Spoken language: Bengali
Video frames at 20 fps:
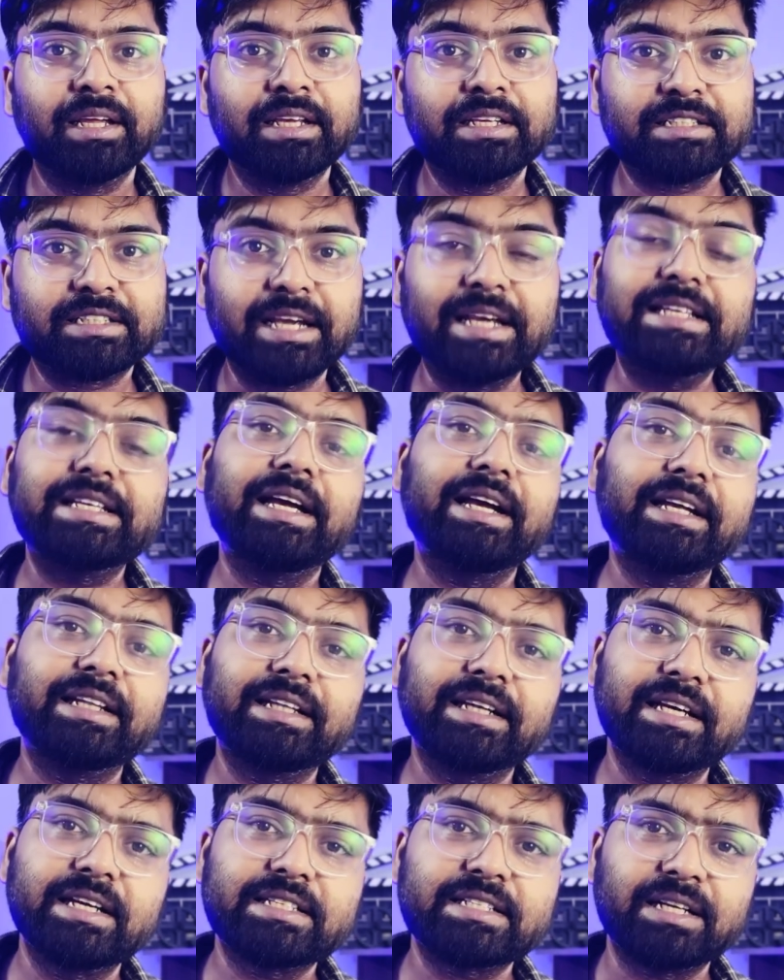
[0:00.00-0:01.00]
সেই জায়গা
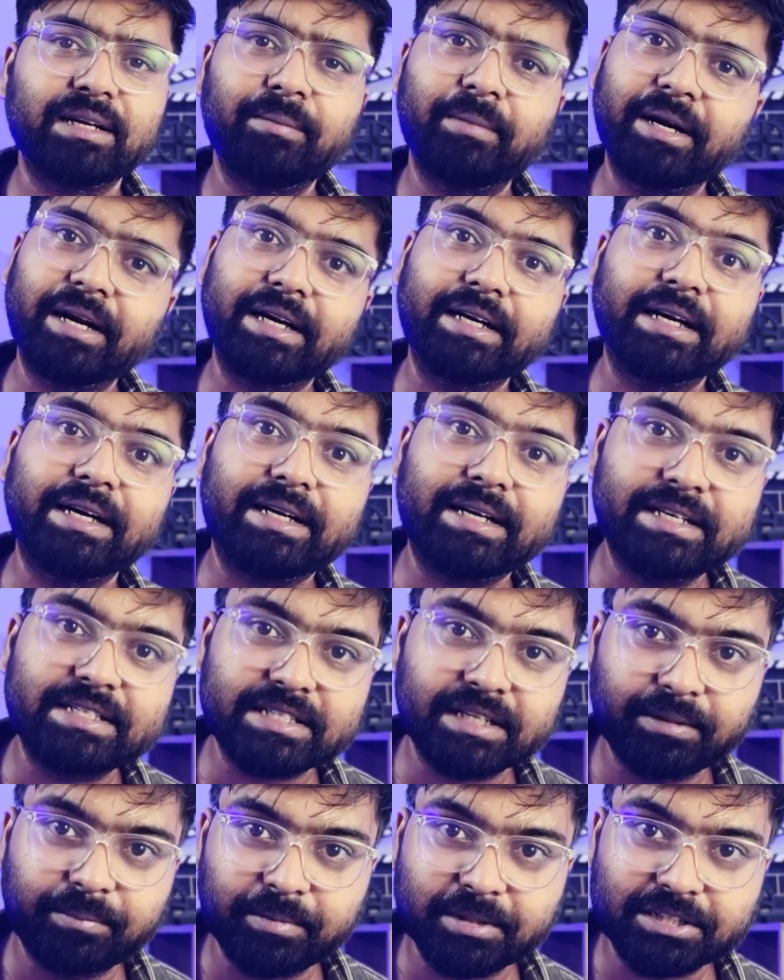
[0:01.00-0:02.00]
থেকে সিনেমাটা একটা
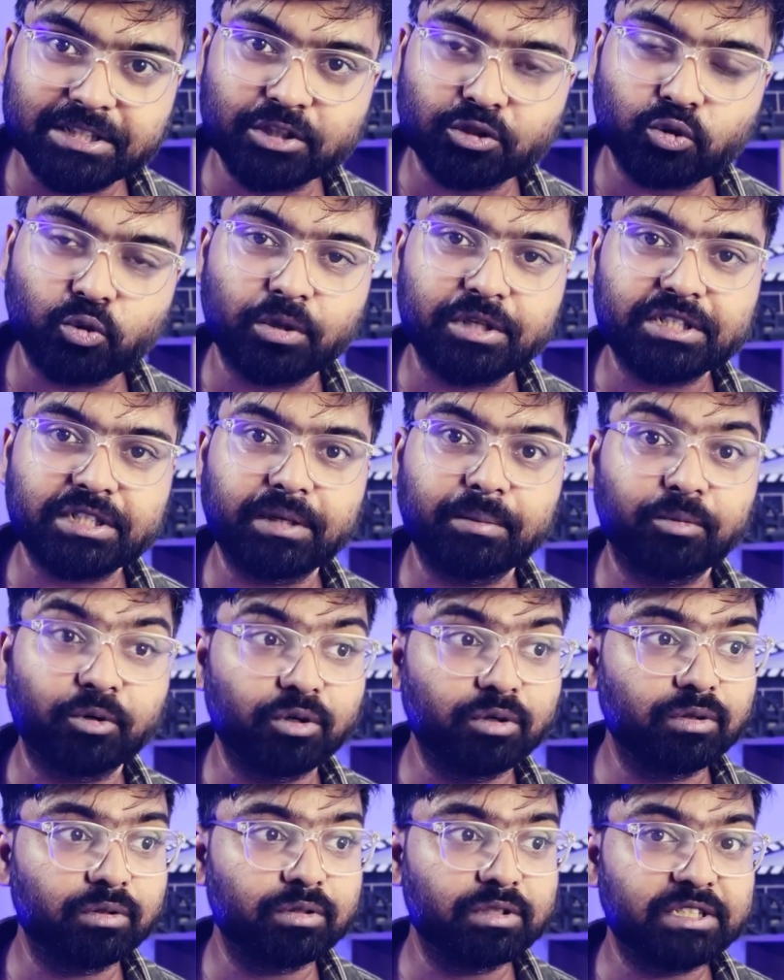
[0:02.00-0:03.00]
ডিসেন্ট বিজনেস করেছে এবং
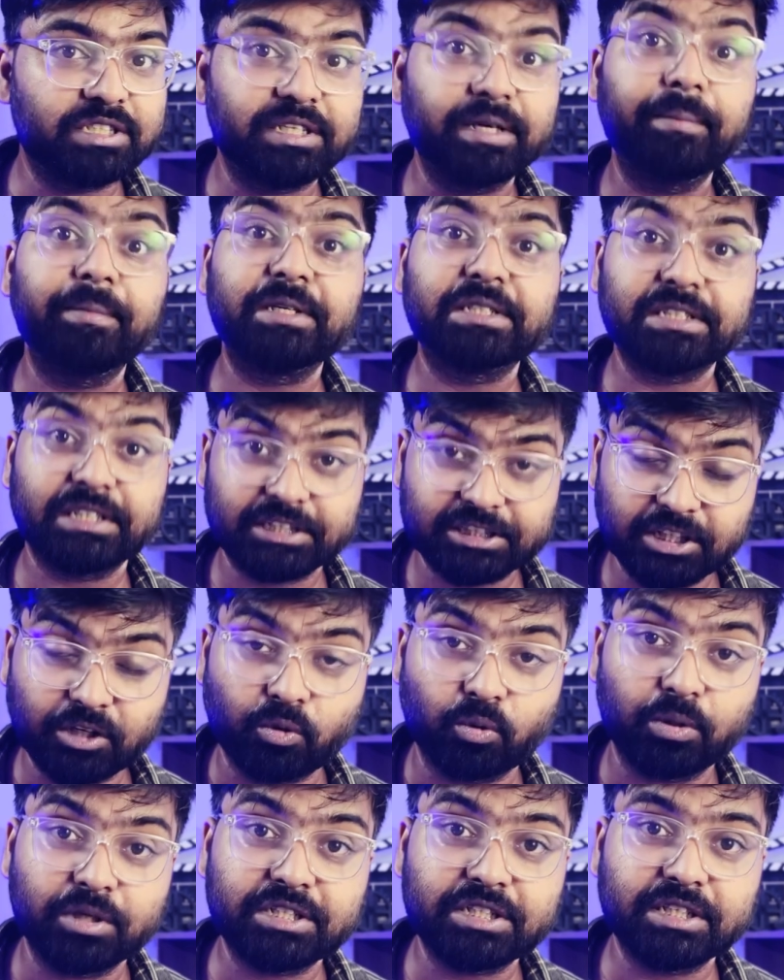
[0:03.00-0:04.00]
যে বিজনেসটা
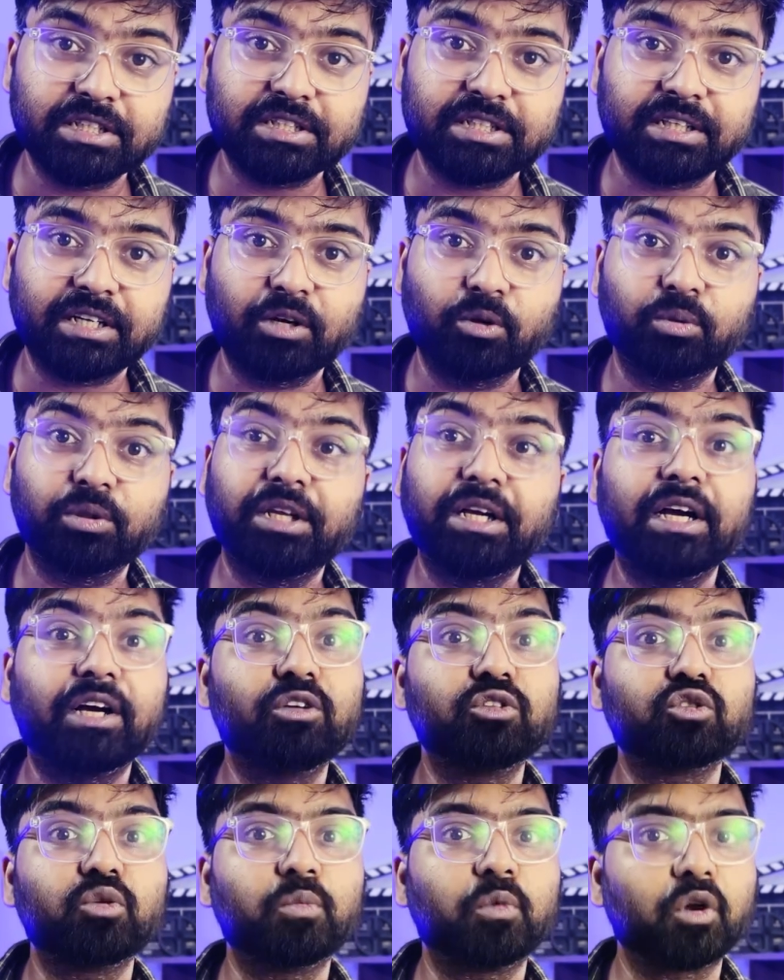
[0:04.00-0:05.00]
করেছে সেটা
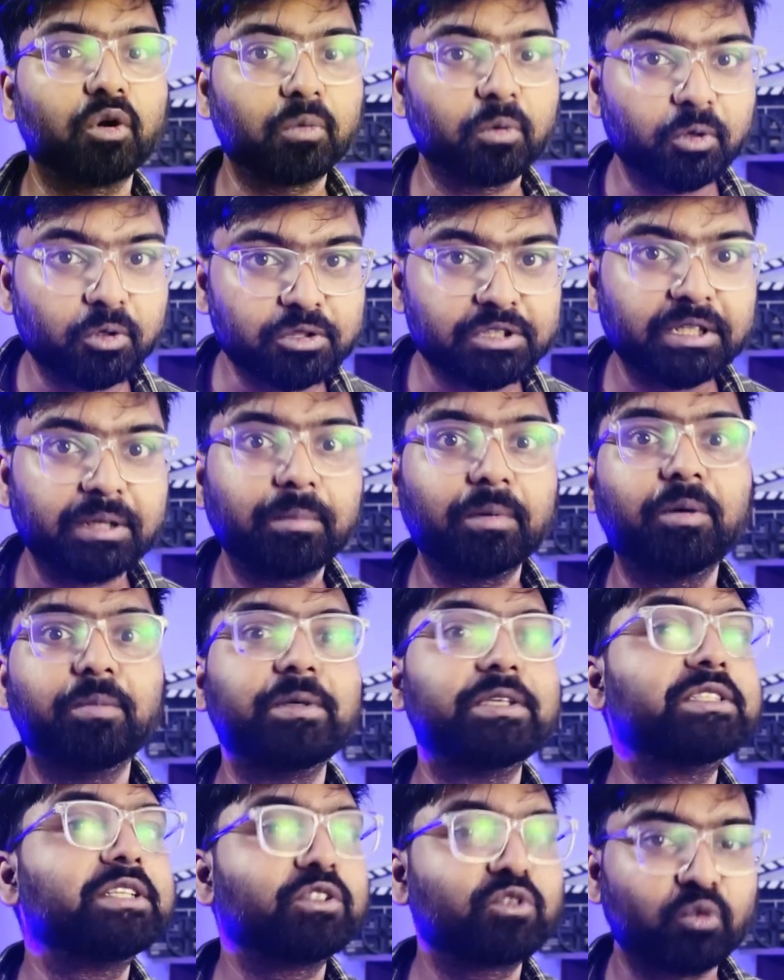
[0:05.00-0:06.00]
অধিকাংশ বড় বড় সিনেমাও
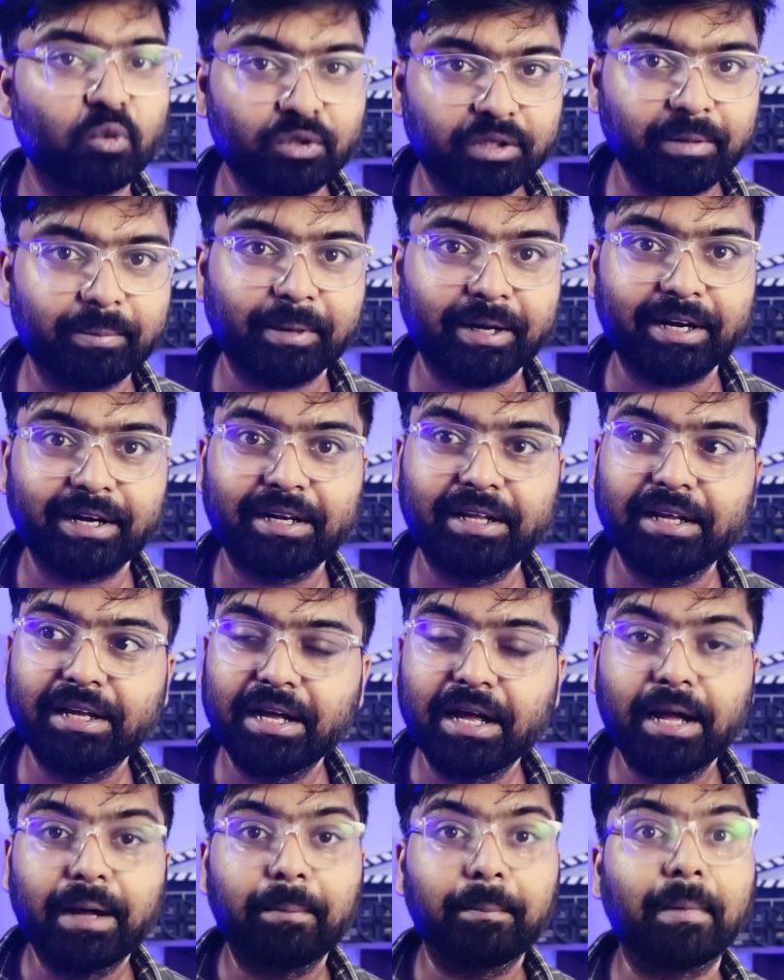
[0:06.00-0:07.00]
বিজনেস করতে পারেনি
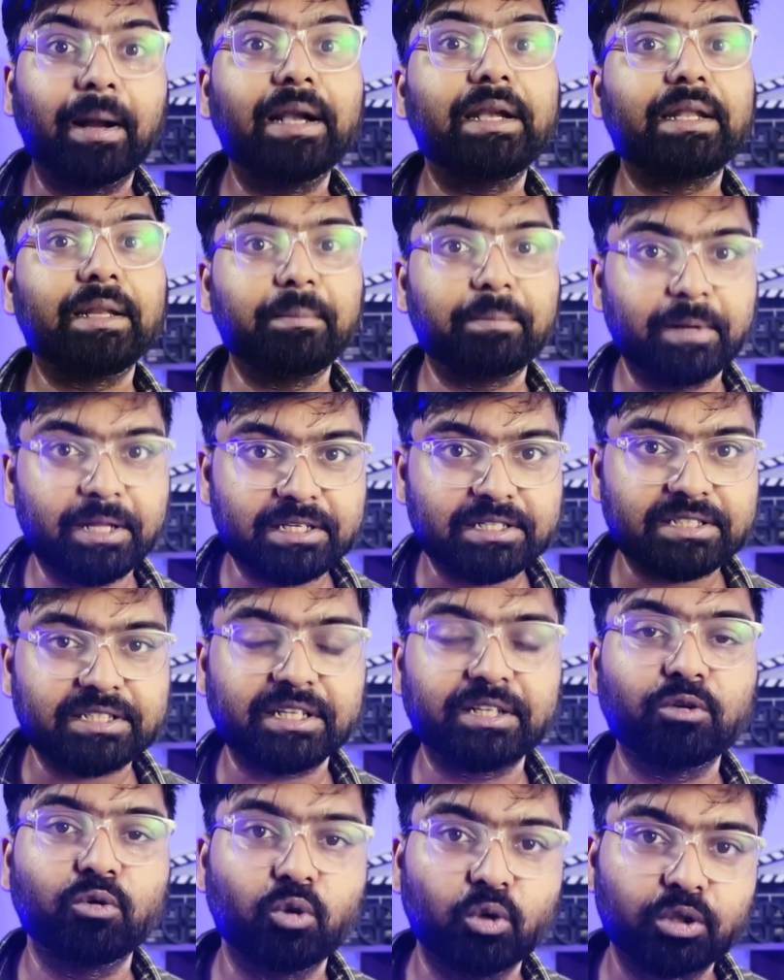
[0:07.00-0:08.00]
মাল্টিপ্লেক্স
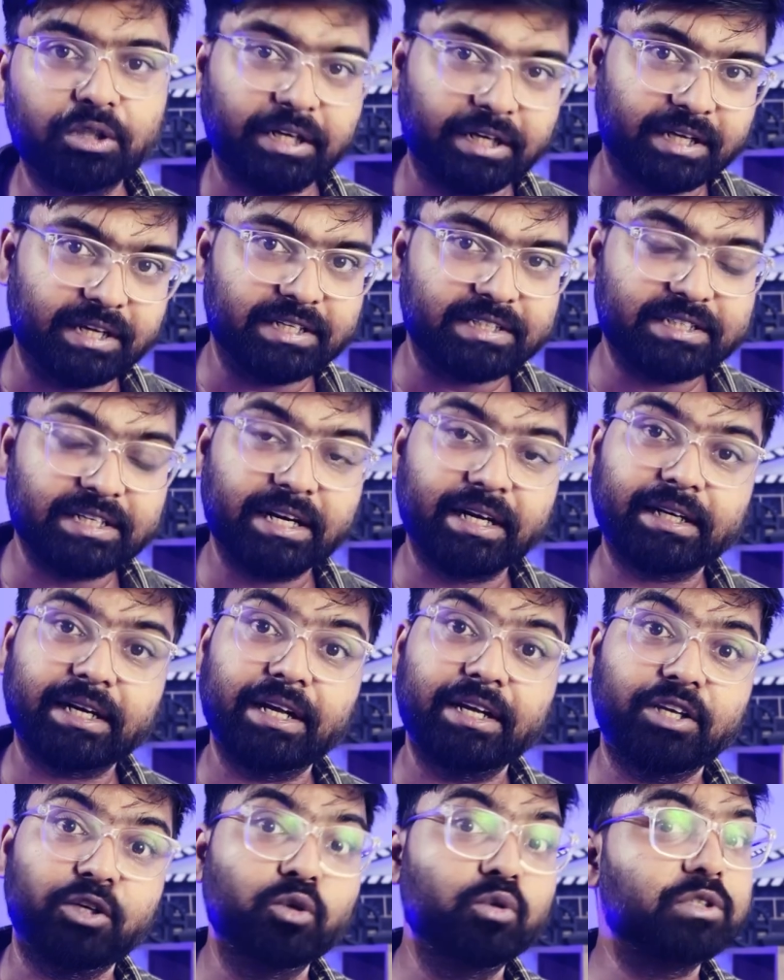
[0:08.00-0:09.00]
চেনগুলো থেকে যেটা একটা
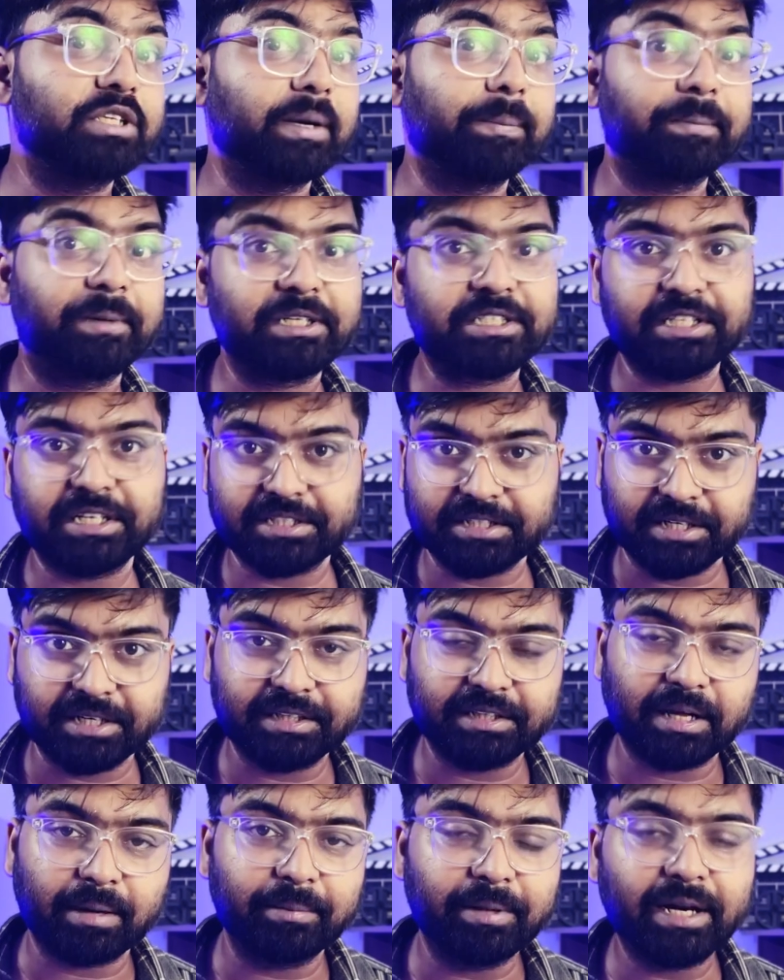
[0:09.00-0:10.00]
হিউজ
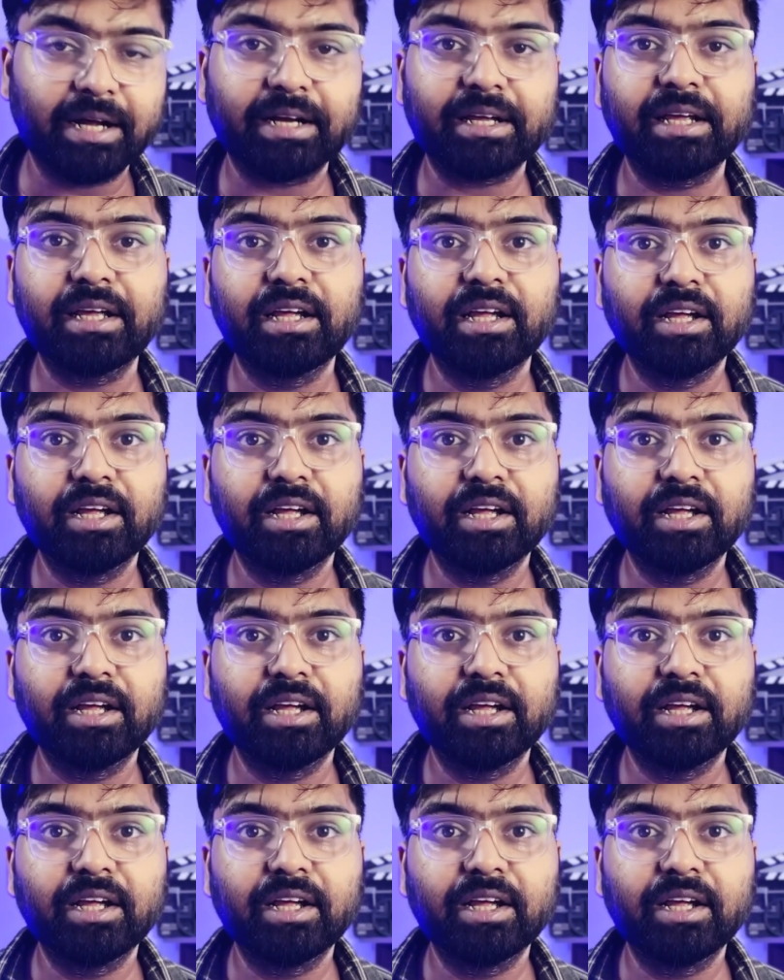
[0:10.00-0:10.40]
অ্যাপ্রিসিয়েশনের দাবি রাখে